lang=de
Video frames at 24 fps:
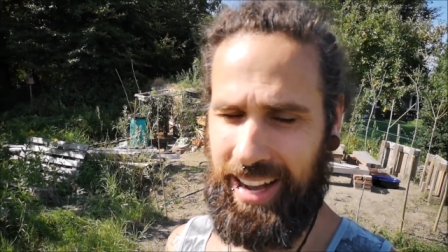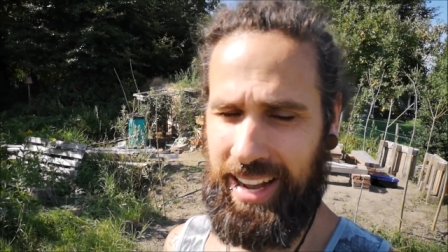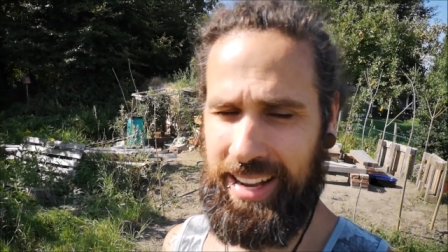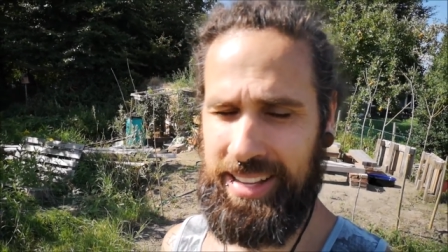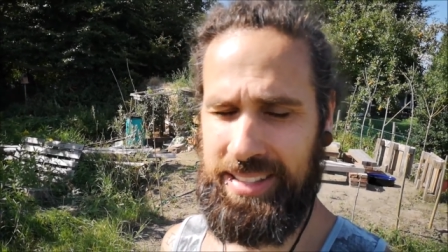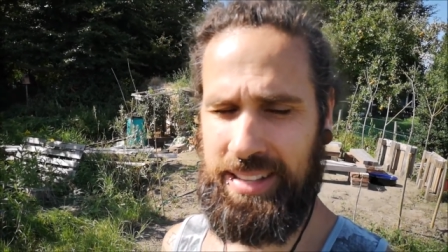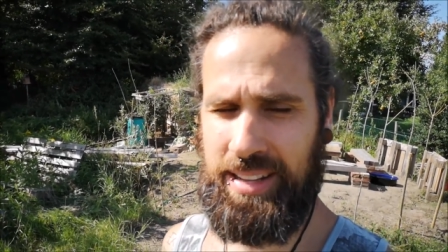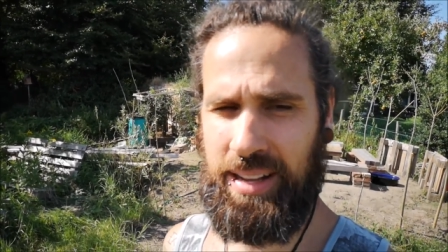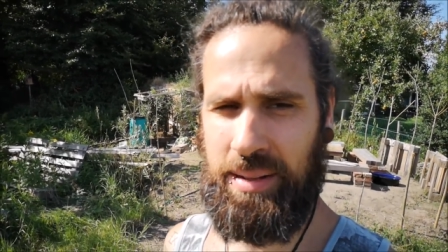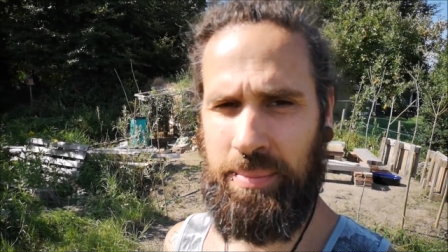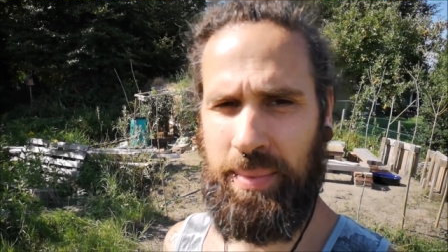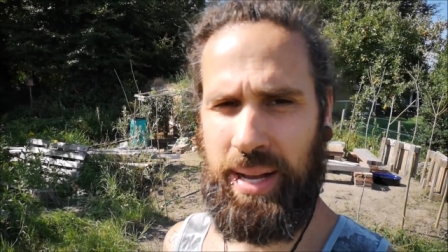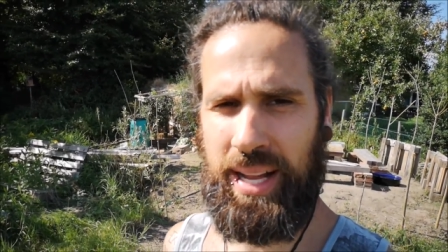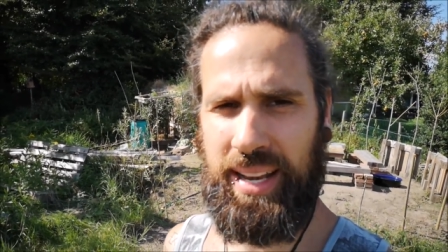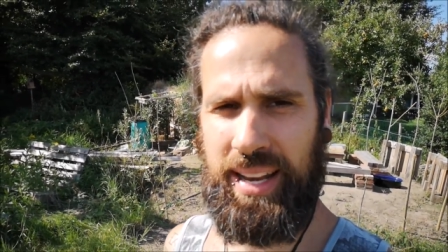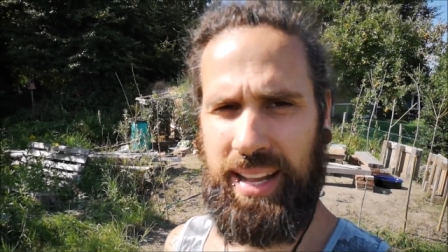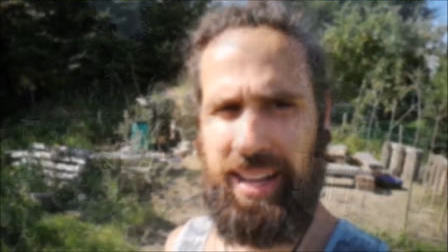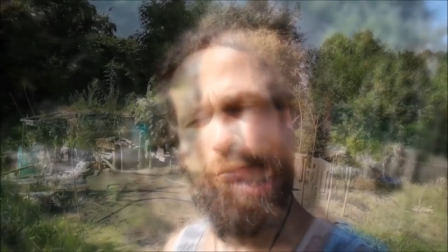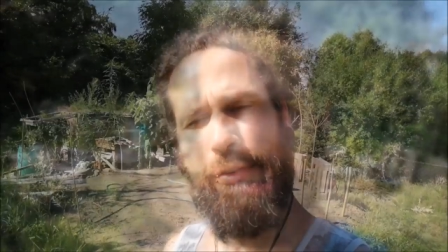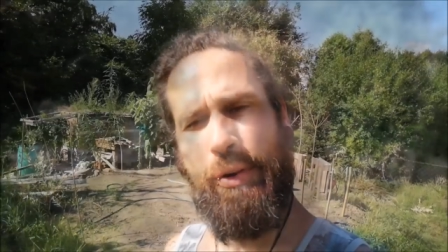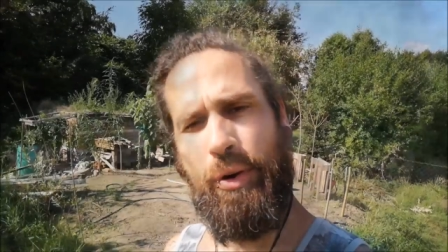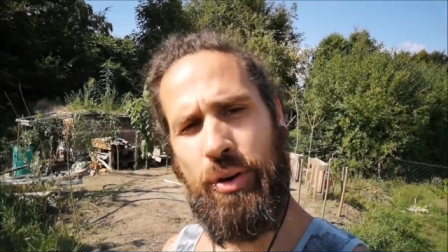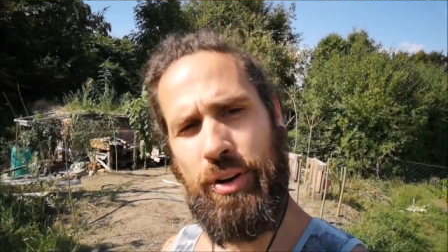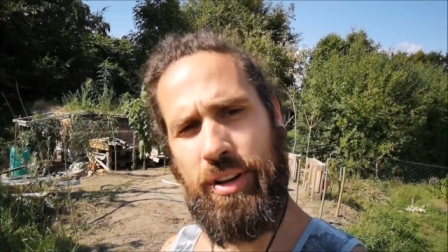Eins nach dem anderen.
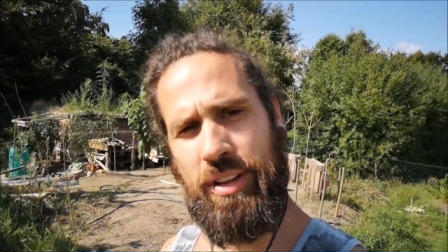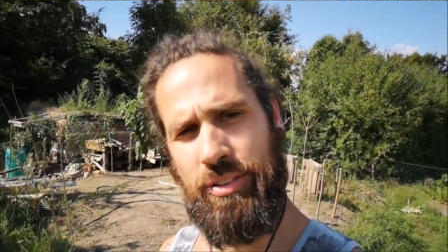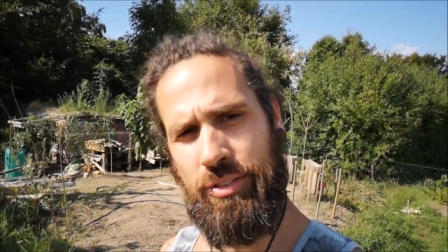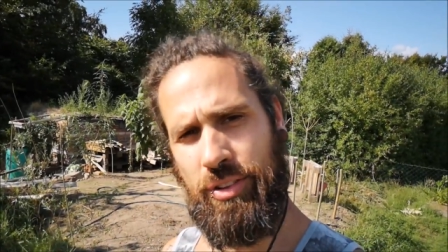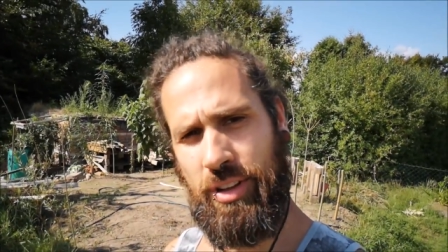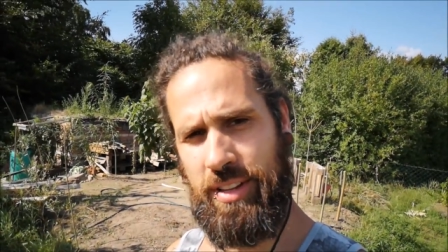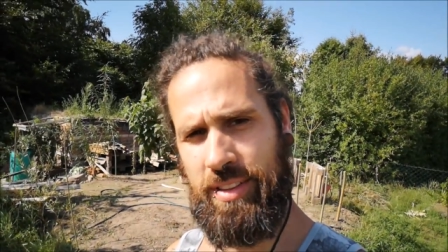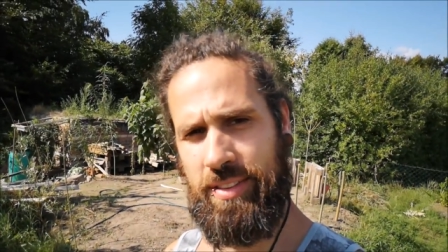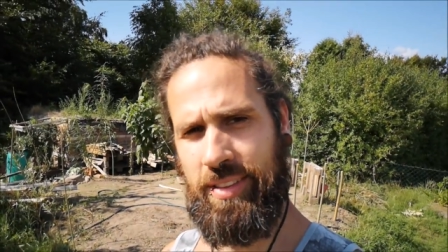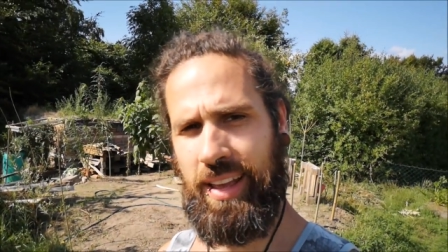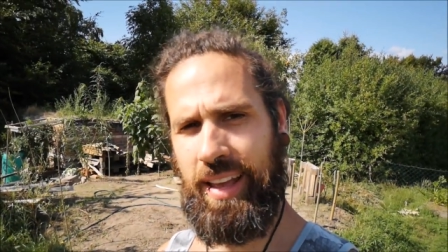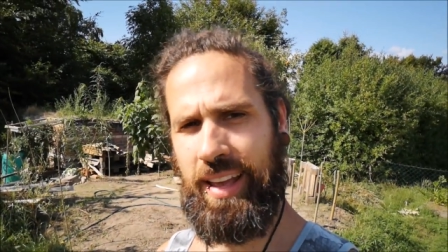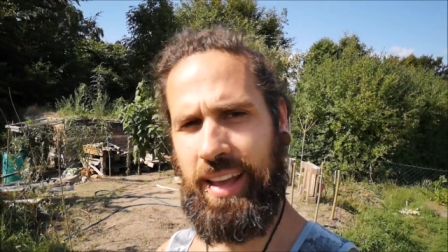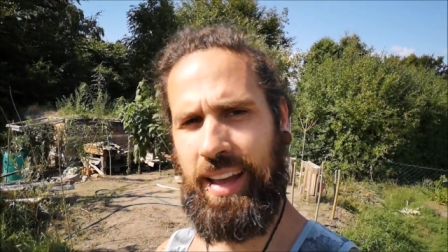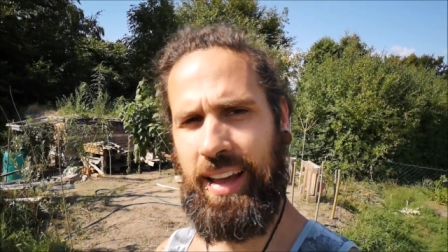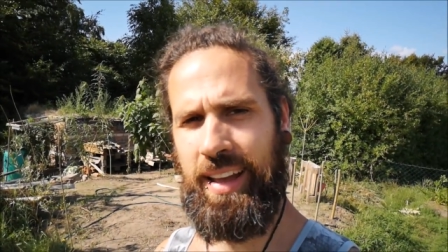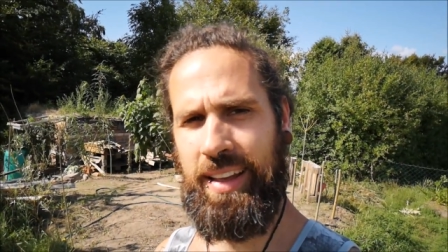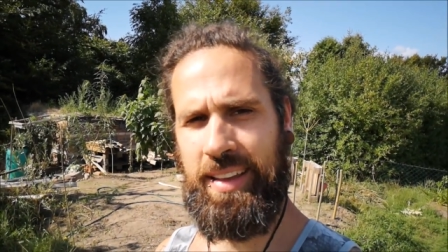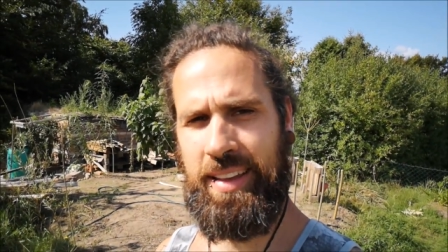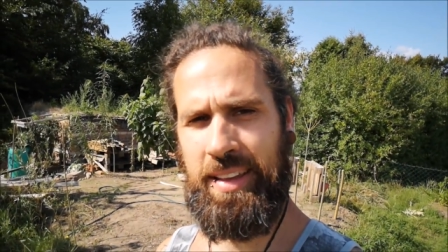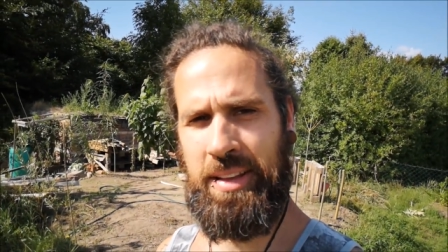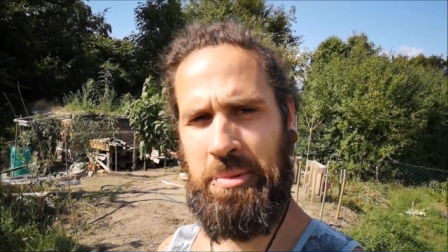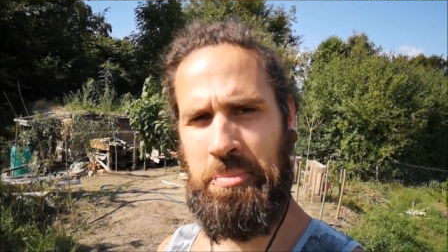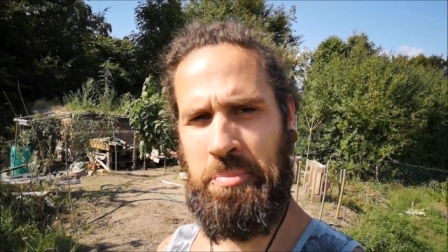Für heute soll es
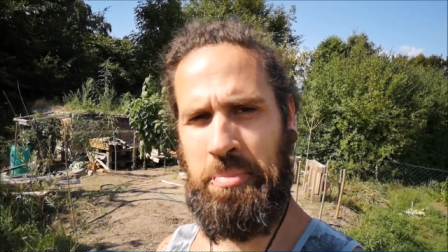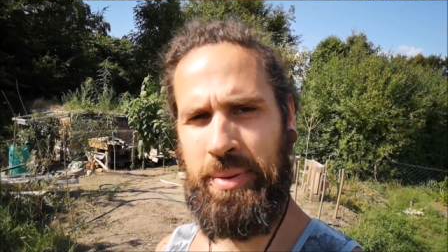reichen.